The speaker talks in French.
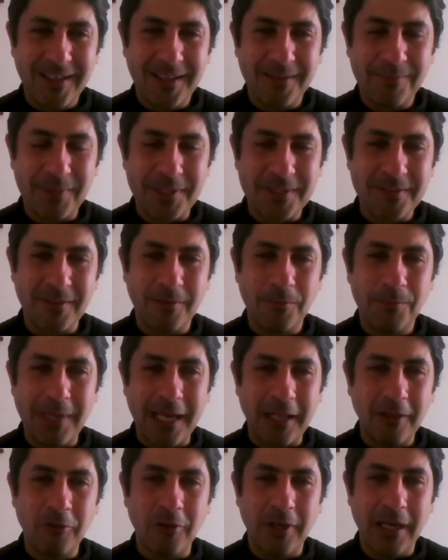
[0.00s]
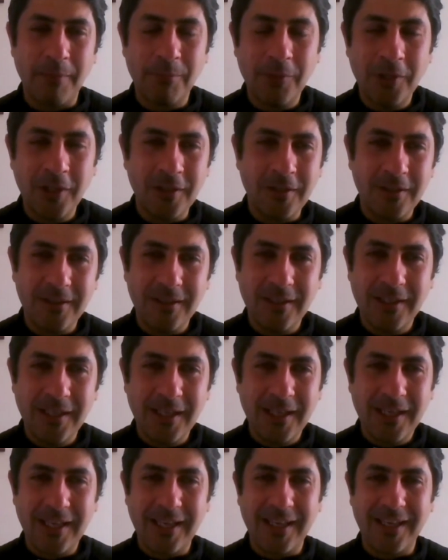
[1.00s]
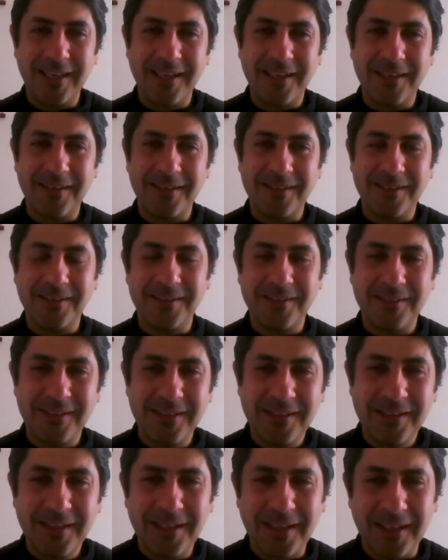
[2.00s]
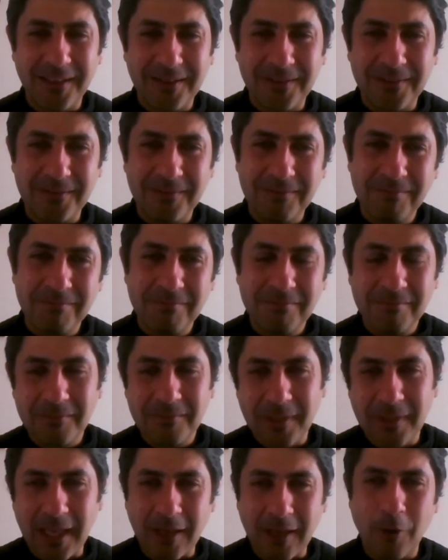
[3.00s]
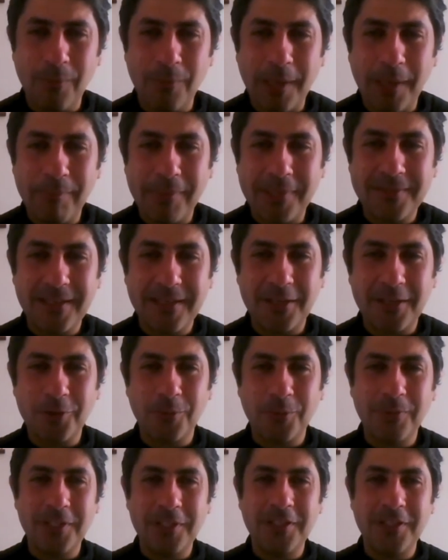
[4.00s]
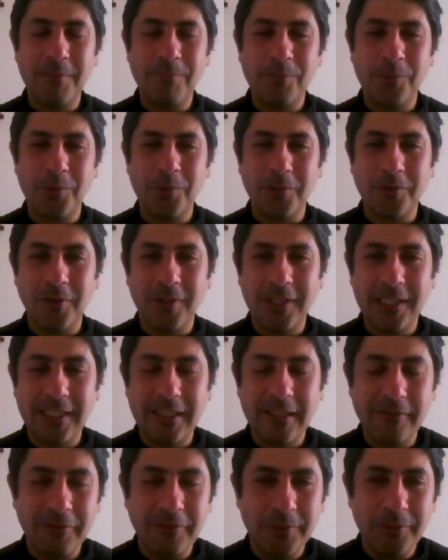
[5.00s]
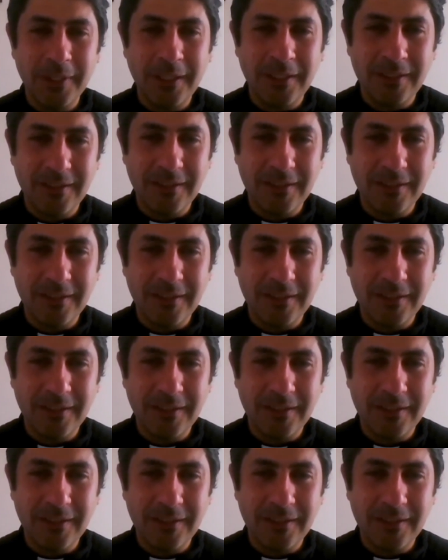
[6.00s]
parce qu'on parle de la mort euh, et comme un passage obligé pour donner des fruits.